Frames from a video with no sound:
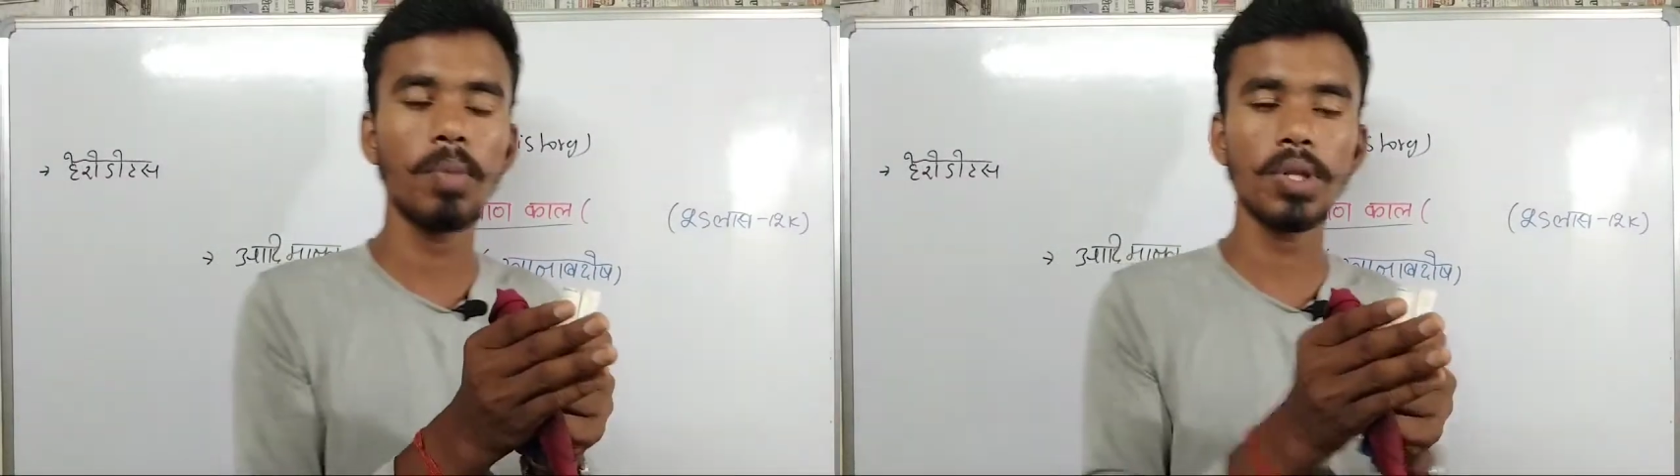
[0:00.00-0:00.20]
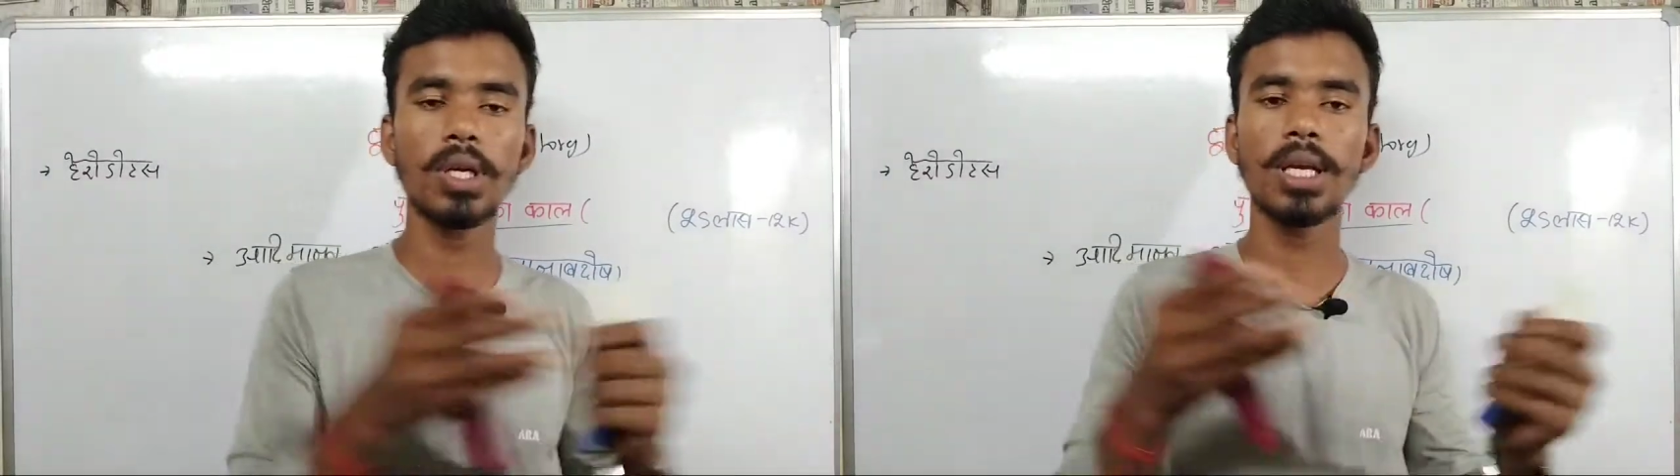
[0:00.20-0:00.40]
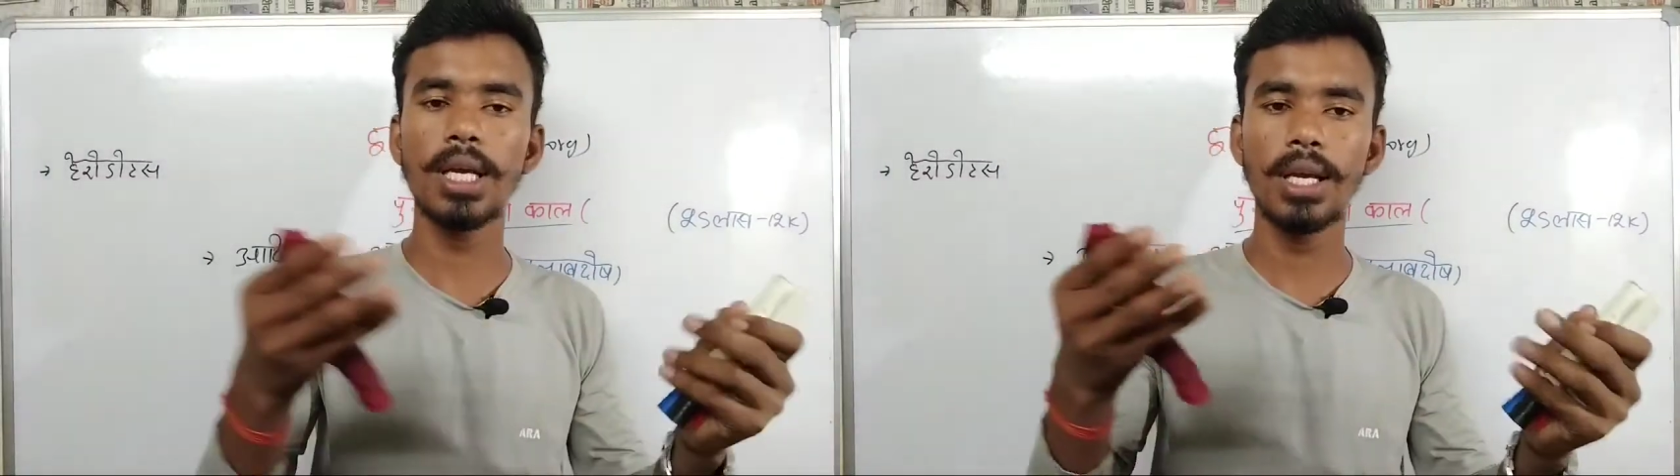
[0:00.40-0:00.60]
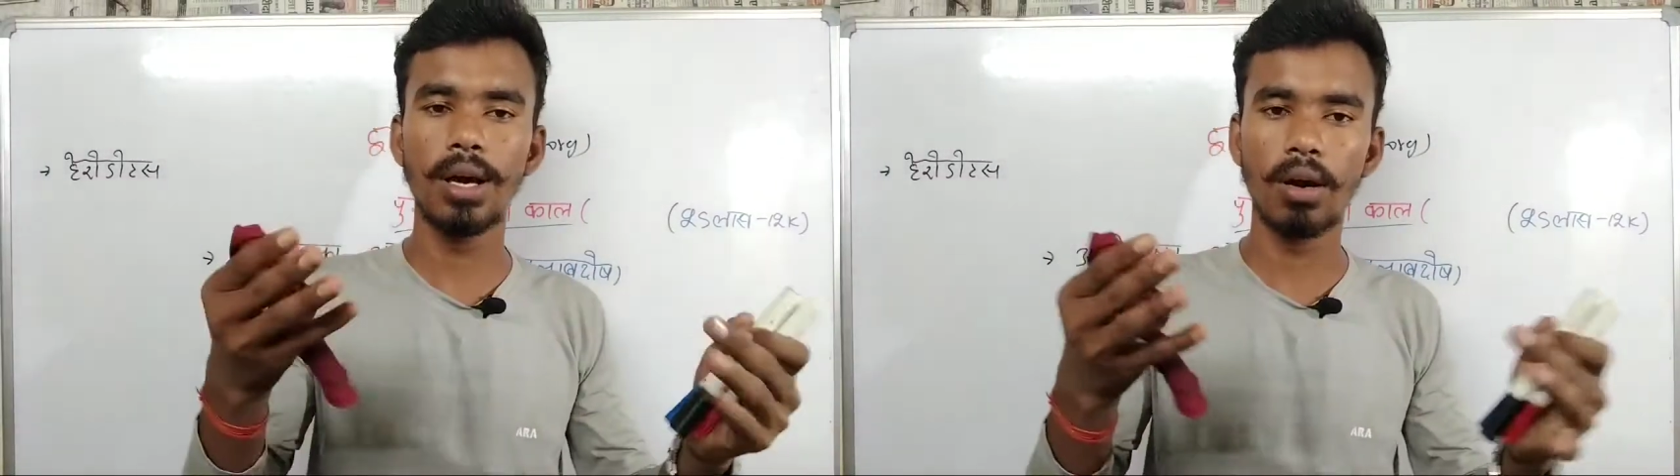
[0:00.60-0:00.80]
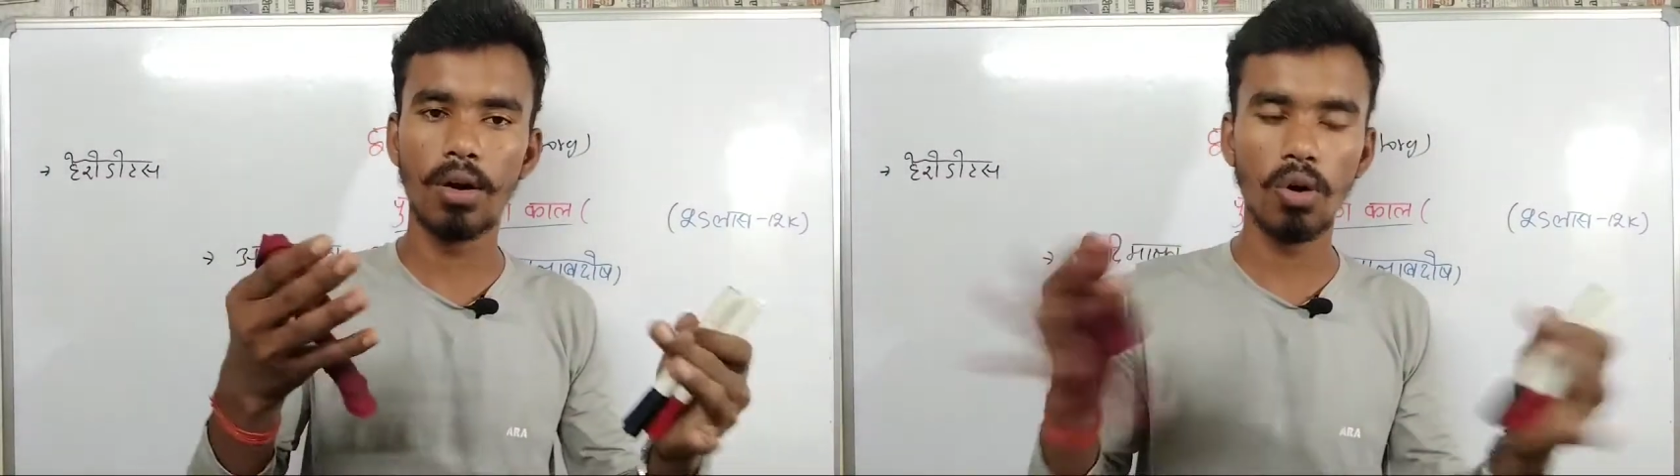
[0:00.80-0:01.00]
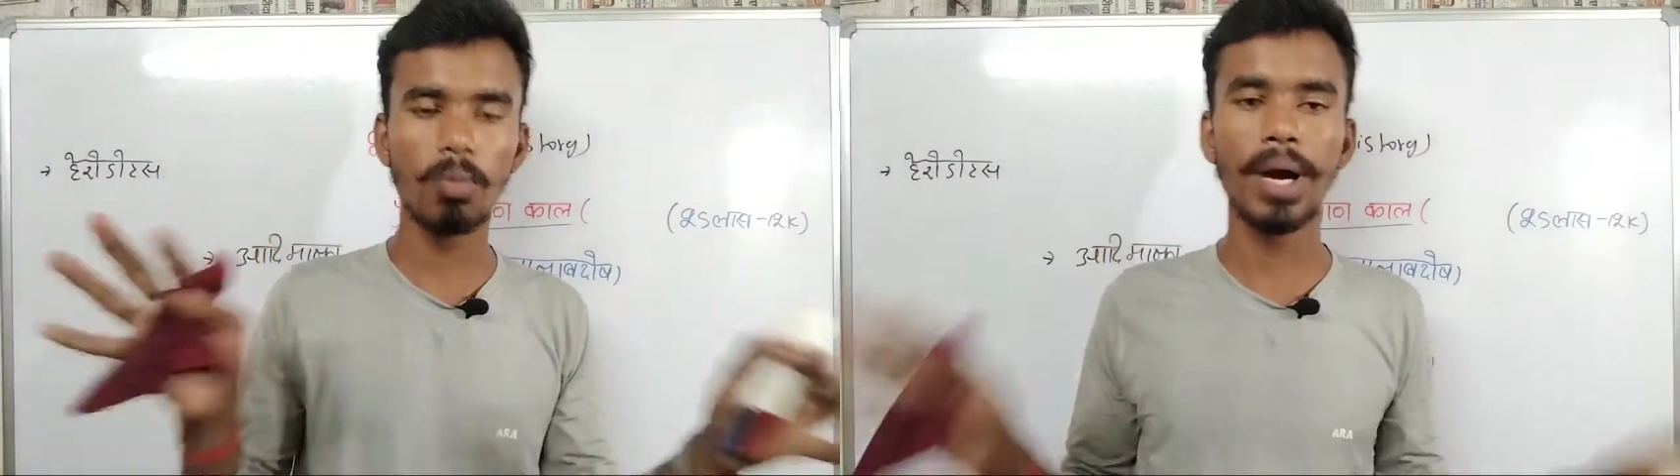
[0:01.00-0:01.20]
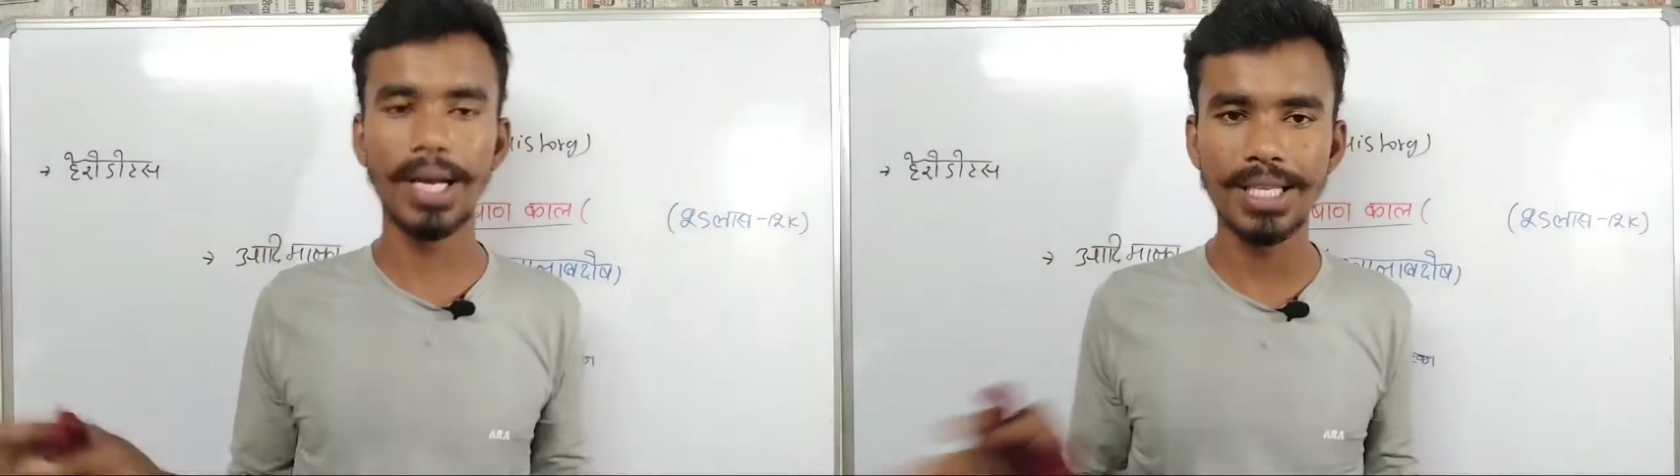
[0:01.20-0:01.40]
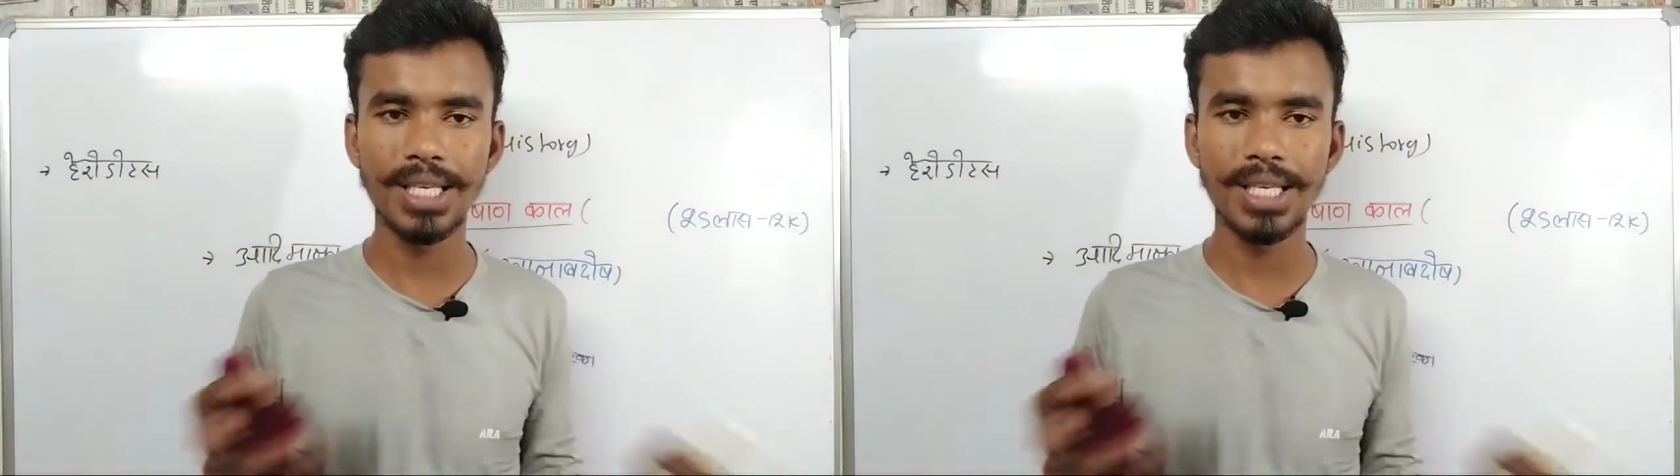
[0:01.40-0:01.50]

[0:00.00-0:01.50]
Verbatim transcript: मतलब कि और बाकी